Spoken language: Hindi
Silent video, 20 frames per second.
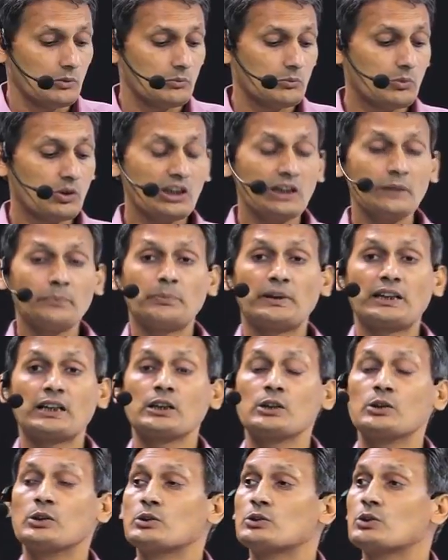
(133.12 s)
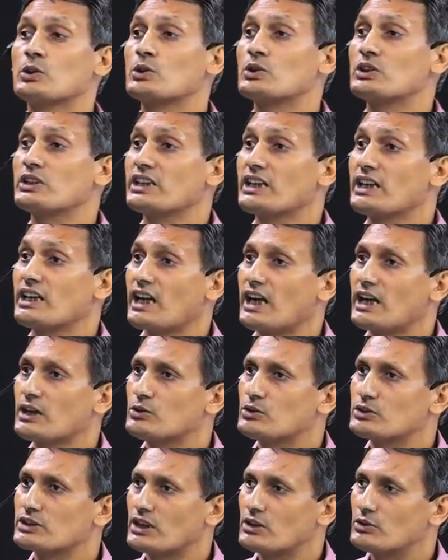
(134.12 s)
बोले पढ़ लो दो रोटी के लायक
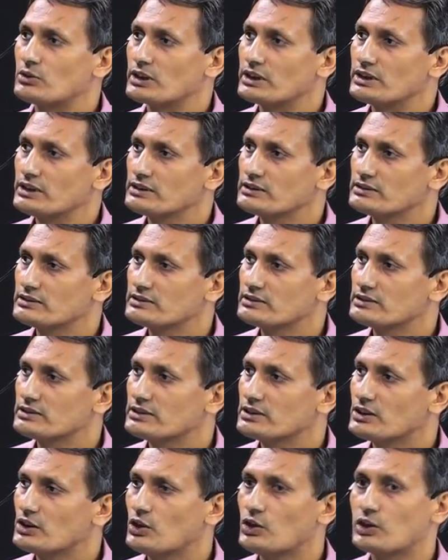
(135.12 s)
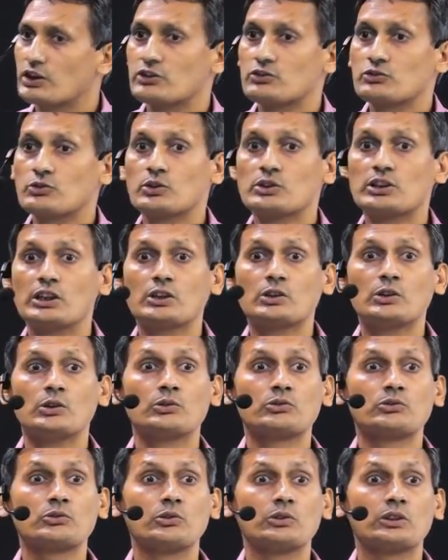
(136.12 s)
हो जाओगे और इसको देखो
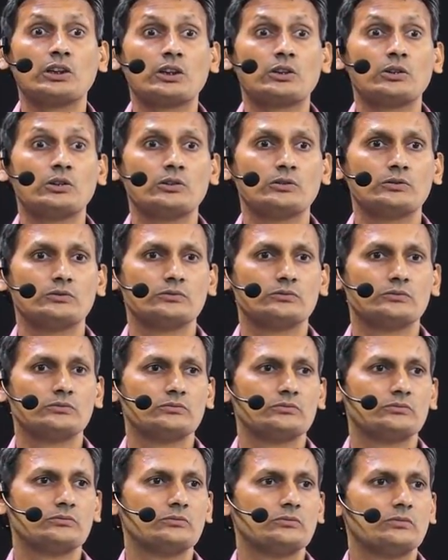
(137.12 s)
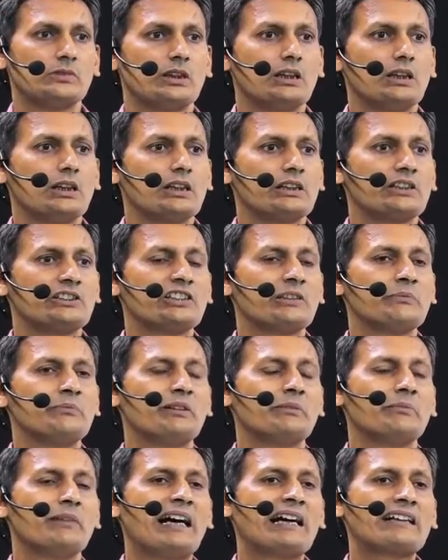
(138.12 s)
उसको देखो जब
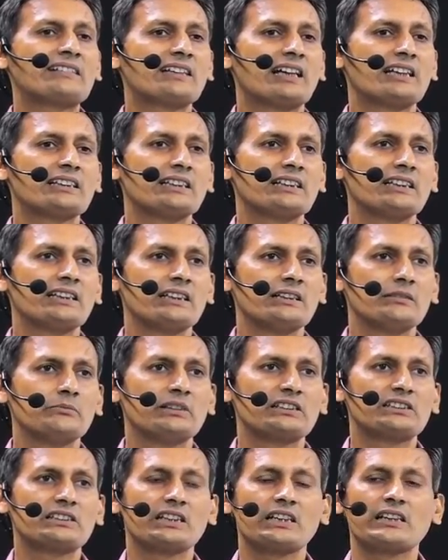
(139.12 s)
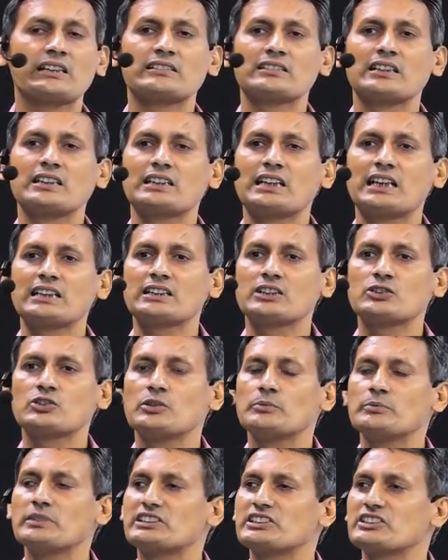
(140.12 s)
भी मार्क्स आते हैं बच्चे का रिजल्ट आता है तो
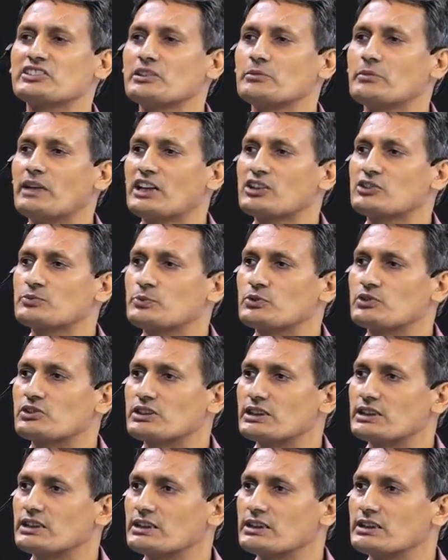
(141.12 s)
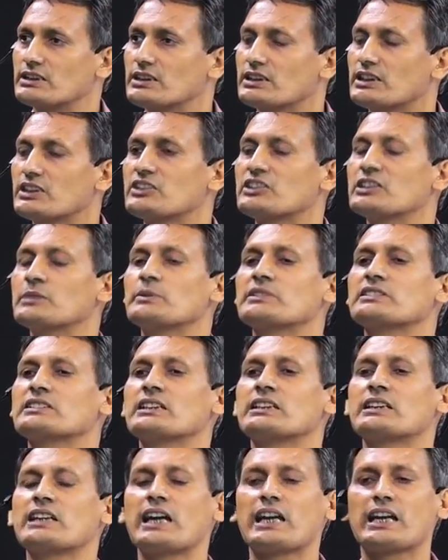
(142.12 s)
हम बच्चे से मार्क्स पूछते हैं कितने
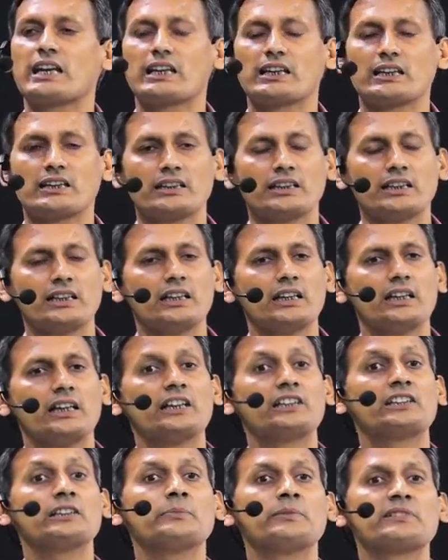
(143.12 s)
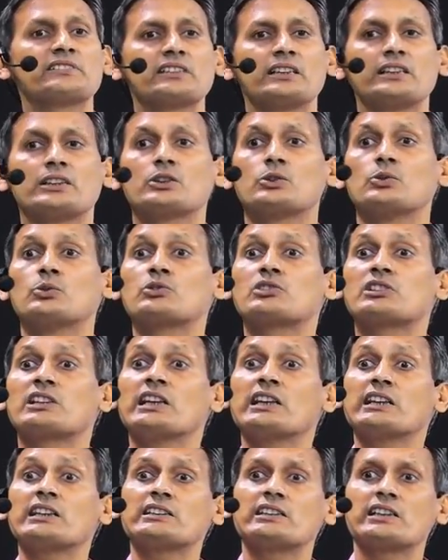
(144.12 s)
परसेंट आए 80 परसेंट
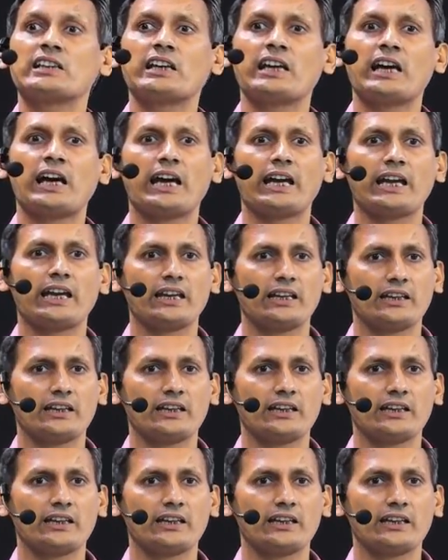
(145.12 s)
उसके कितने आए